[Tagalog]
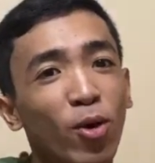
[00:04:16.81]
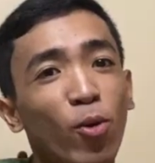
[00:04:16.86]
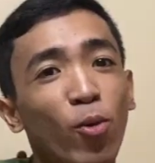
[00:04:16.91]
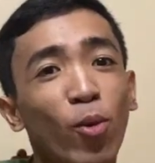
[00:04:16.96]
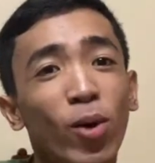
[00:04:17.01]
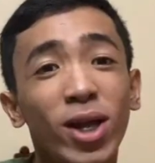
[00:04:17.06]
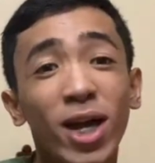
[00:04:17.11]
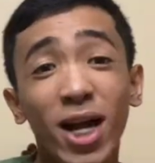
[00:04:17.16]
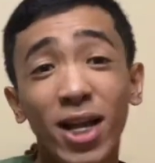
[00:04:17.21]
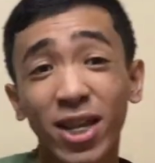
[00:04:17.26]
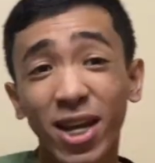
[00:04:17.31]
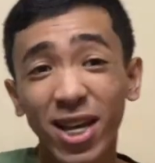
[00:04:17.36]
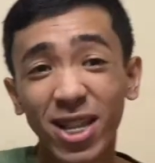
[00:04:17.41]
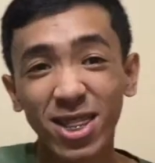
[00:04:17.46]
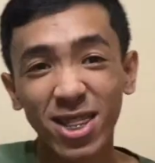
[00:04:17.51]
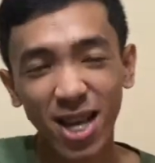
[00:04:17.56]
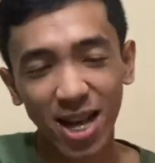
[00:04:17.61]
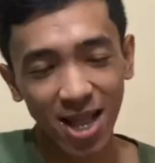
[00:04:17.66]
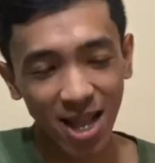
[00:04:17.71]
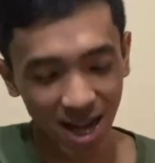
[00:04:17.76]
100
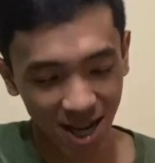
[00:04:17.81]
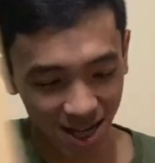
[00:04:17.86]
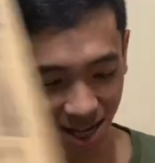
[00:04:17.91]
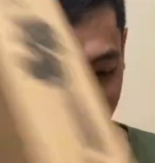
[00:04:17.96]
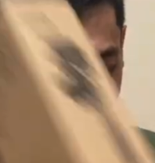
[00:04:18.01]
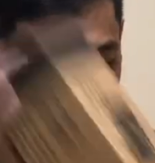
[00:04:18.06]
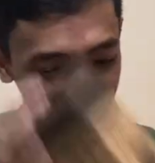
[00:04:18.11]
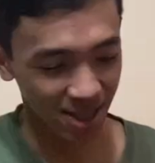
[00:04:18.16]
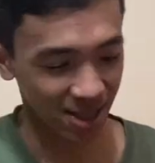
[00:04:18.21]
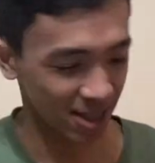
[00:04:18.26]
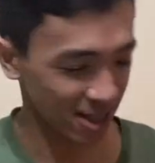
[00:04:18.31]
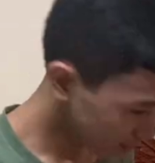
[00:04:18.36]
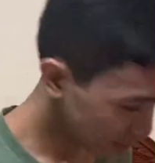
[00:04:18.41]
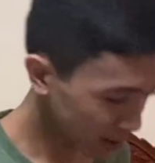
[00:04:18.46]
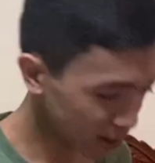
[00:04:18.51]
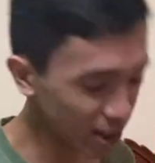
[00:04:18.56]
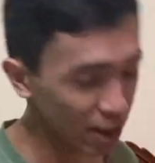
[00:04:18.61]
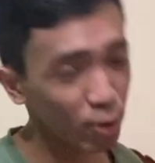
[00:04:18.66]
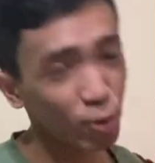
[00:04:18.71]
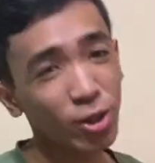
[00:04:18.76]
na lang.
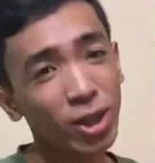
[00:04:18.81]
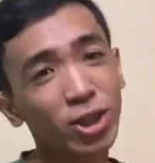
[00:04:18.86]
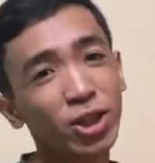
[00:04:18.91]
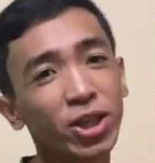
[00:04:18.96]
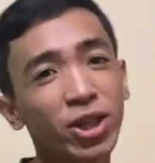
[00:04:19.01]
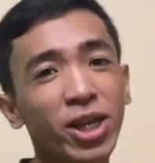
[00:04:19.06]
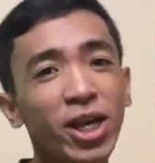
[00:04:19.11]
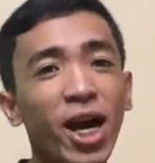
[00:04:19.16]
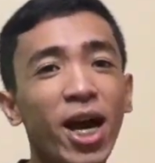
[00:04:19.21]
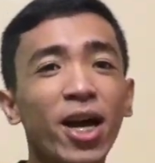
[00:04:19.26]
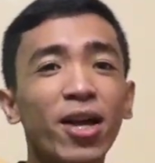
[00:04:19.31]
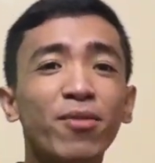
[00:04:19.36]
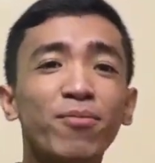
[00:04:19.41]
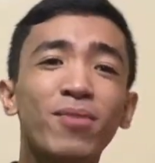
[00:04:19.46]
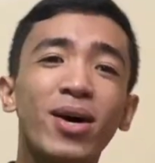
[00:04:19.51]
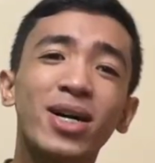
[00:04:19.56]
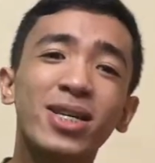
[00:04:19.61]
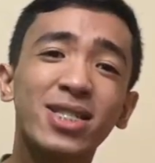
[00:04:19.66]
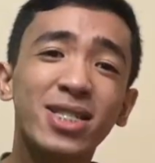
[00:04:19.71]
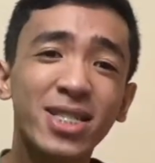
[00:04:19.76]
Hindi ko na siya i
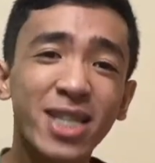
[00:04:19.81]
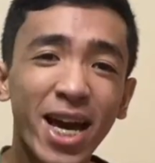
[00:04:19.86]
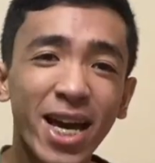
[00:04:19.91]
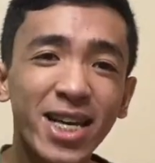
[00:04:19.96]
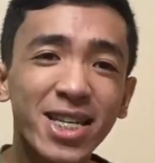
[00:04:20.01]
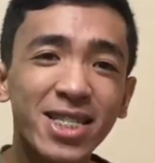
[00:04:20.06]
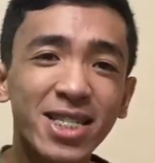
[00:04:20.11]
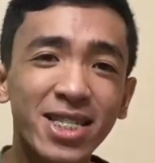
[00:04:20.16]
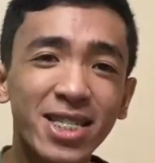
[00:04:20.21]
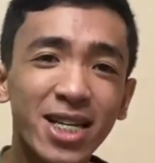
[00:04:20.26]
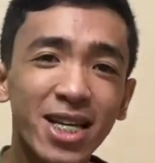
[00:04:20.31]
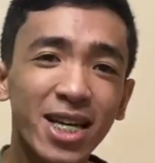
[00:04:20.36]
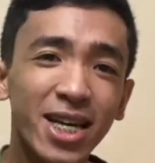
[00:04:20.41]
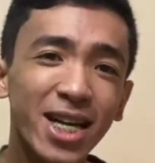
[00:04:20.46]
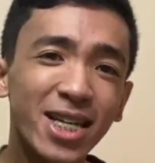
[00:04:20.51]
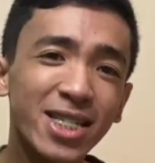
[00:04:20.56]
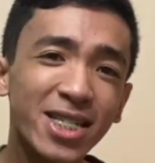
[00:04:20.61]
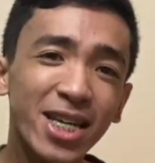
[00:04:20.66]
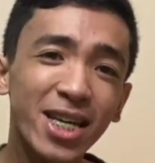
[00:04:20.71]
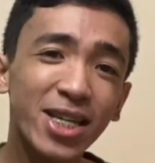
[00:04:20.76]
box guys.
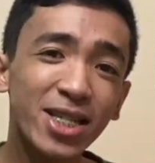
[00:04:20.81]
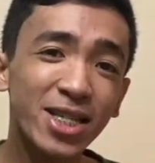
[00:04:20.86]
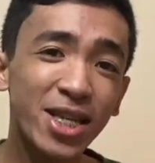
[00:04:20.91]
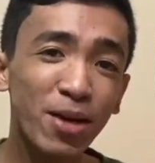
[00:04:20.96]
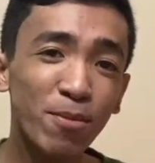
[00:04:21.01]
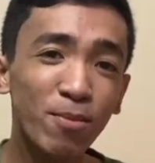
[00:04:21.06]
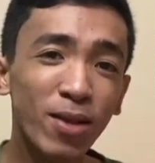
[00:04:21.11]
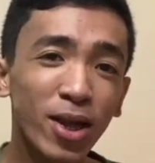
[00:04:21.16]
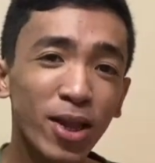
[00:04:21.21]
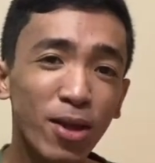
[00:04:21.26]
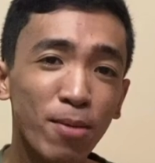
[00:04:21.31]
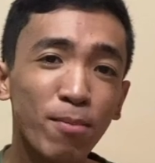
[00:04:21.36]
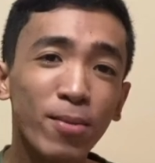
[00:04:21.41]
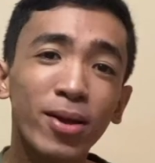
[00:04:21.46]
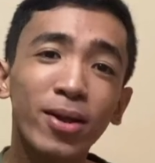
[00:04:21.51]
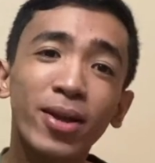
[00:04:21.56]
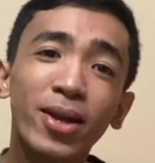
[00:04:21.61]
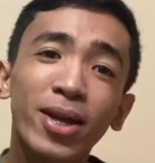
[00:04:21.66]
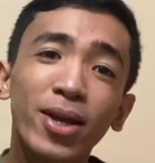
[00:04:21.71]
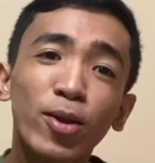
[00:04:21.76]
Kasi same lang
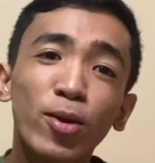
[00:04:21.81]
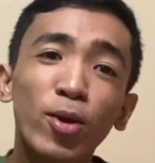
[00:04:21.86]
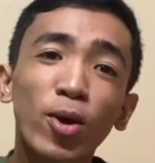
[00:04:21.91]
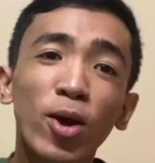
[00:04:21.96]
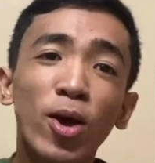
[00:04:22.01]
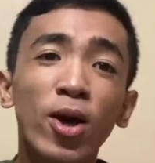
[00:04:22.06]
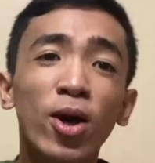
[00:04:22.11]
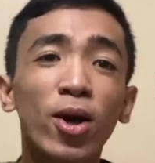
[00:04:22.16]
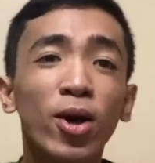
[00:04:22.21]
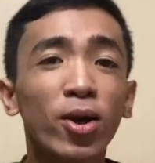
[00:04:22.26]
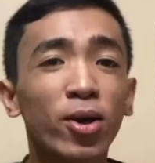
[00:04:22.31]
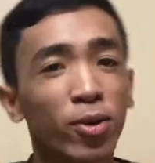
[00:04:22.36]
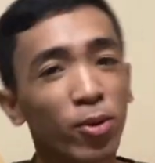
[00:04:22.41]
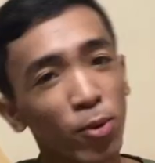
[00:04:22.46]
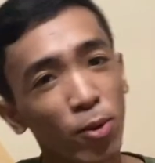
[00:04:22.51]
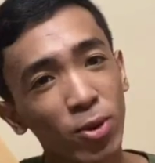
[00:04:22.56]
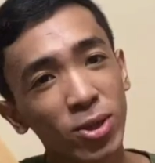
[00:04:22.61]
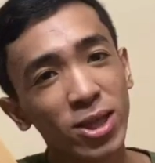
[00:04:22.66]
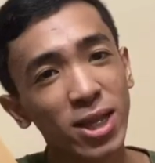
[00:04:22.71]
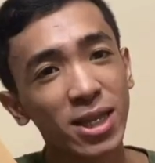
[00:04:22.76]
naman rin
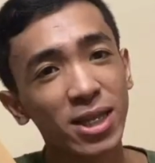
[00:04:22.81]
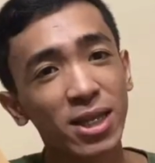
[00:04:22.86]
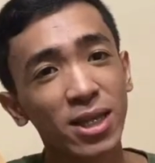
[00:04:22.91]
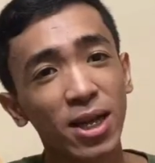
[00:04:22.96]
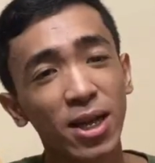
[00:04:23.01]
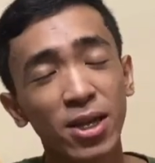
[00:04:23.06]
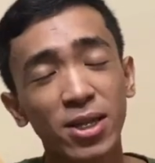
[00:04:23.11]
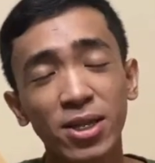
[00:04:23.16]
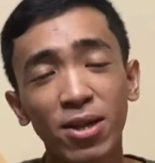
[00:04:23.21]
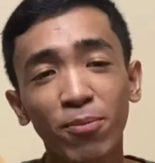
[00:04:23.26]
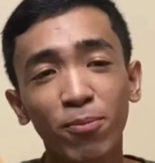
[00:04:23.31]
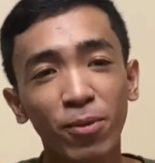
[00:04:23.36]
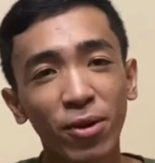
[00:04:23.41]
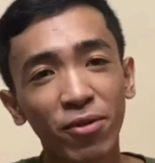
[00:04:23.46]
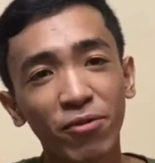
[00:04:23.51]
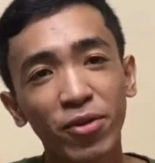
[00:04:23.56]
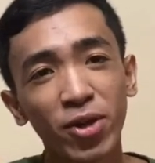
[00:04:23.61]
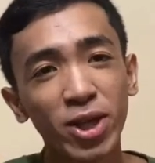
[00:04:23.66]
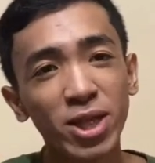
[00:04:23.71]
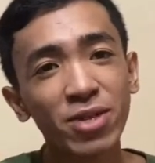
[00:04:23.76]
dun sa, sa
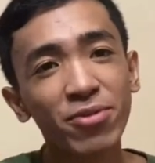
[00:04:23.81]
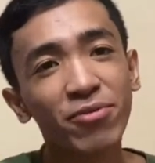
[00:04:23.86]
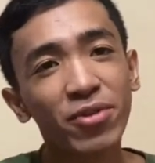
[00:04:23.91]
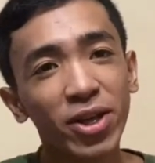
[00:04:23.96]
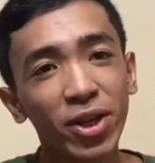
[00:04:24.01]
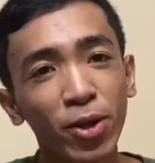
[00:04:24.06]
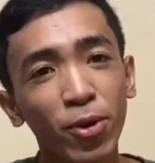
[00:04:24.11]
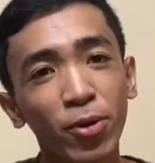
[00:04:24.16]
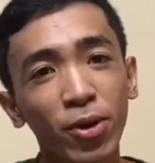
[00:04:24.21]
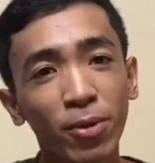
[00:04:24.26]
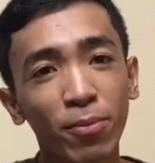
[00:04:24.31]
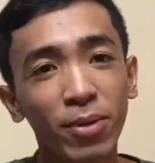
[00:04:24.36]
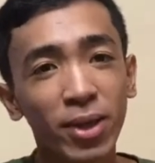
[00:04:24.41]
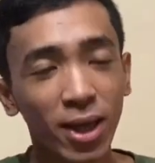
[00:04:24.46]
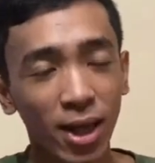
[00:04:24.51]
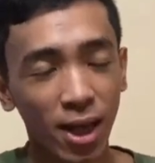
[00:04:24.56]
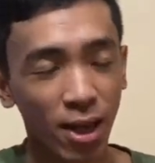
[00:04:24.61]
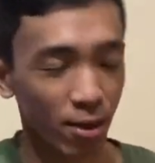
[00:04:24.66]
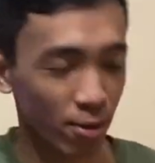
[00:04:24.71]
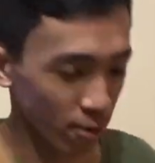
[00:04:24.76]
previous video na
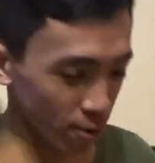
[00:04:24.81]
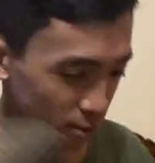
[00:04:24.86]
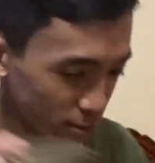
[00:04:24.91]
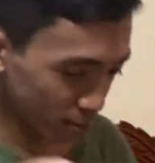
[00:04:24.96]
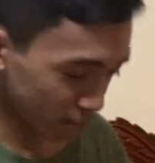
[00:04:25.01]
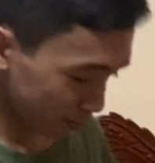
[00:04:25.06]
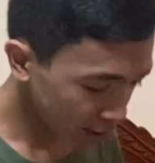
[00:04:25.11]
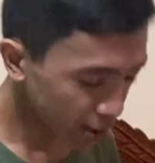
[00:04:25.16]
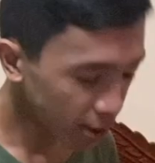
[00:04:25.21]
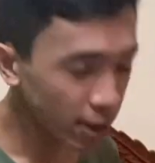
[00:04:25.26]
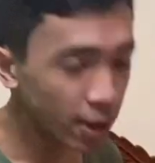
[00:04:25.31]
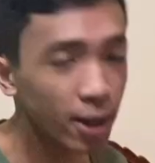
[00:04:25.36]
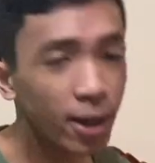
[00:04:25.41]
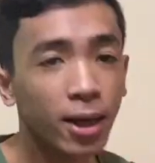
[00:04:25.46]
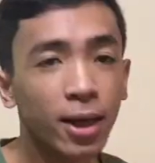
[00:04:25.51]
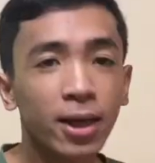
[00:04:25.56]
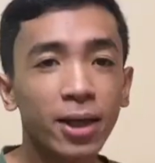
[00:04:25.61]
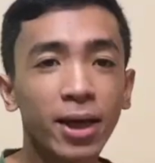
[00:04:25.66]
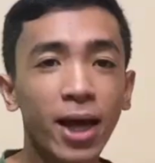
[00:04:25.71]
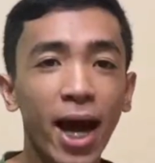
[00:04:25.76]
binili ko.
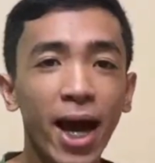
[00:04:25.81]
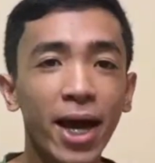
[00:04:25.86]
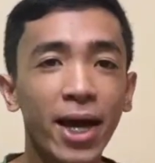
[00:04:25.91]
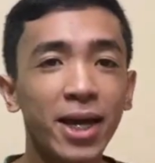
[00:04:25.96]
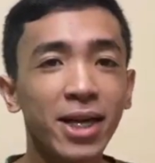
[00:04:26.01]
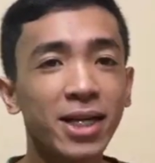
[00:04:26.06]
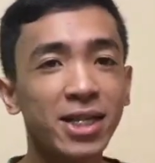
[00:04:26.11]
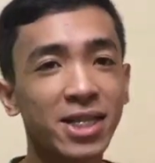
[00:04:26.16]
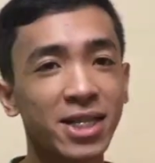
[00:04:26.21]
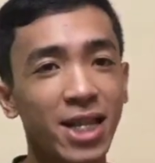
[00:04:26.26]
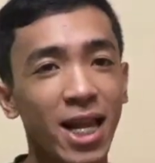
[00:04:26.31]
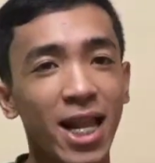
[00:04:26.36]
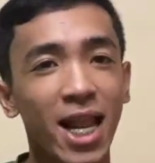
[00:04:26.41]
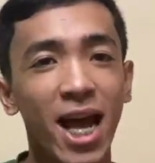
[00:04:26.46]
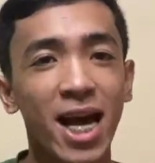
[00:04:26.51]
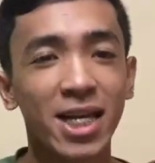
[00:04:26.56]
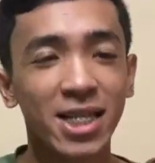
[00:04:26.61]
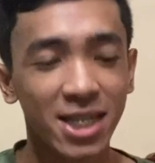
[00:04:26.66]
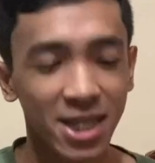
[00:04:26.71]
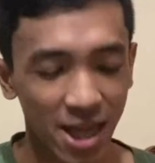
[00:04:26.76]
Guys, the
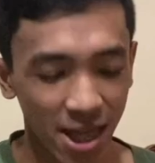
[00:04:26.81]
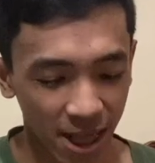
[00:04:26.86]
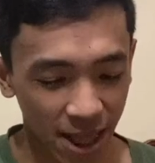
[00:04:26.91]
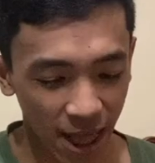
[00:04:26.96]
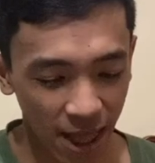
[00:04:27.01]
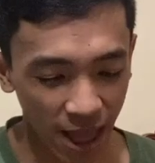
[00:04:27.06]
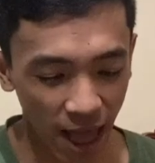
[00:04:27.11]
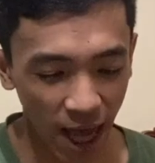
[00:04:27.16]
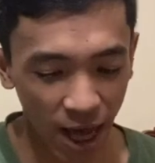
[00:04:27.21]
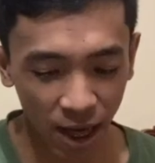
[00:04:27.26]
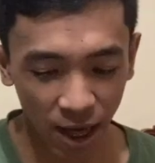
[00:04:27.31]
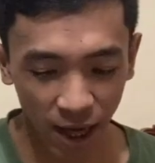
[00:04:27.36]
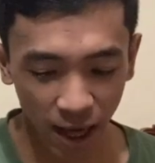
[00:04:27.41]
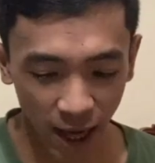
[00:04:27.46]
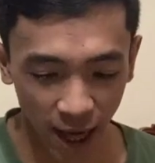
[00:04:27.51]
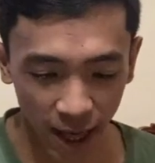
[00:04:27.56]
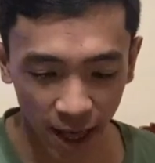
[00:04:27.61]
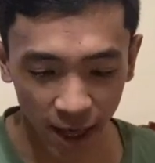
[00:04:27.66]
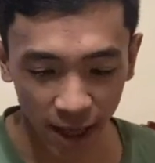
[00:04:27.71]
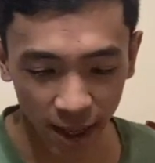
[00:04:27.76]
last thing that I...
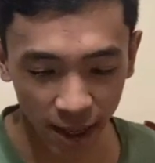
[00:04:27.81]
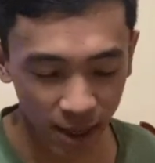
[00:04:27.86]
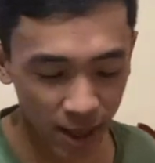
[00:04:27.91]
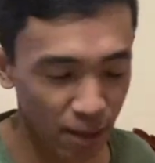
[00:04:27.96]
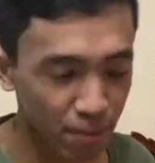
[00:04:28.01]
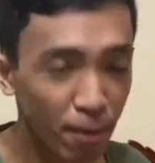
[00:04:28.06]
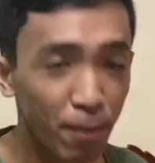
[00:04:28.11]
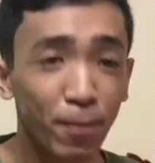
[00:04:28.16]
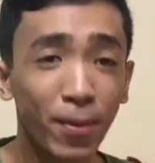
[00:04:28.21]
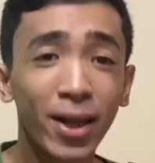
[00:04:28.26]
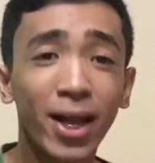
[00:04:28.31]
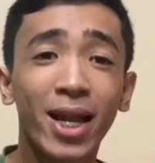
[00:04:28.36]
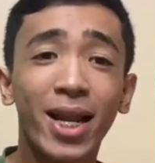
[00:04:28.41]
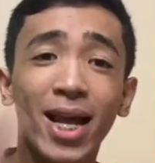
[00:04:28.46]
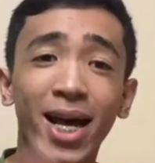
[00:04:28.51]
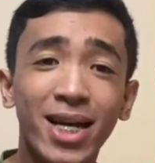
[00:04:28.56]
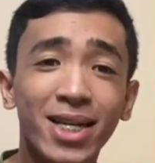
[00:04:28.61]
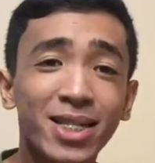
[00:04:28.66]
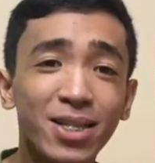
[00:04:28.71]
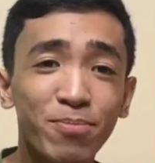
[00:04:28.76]
Hindi pa pala
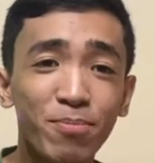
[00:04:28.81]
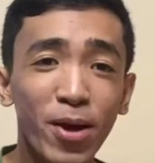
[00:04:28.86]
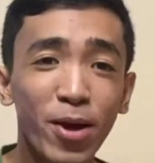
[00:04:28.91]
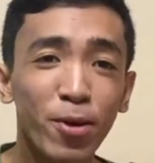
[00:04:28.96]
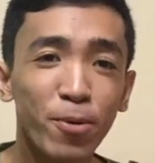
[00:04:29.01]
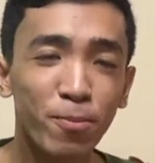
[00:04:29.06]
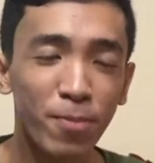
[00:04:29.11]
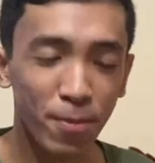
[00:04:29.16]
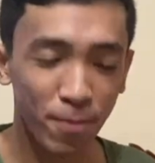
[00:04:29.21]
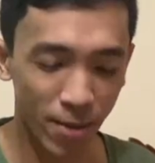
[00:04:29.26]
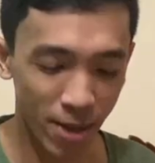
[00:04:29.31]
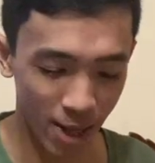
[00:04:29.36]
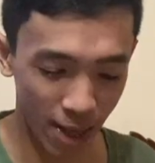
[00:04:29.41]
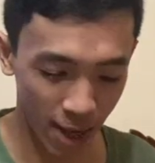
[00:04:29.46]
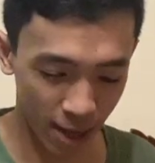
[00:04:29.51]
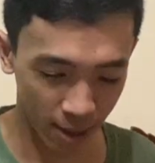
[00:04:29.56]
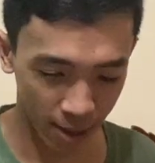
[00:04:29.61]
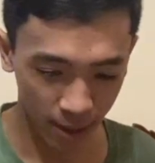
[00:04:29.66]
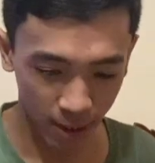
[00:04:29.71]
last, meron pa pala.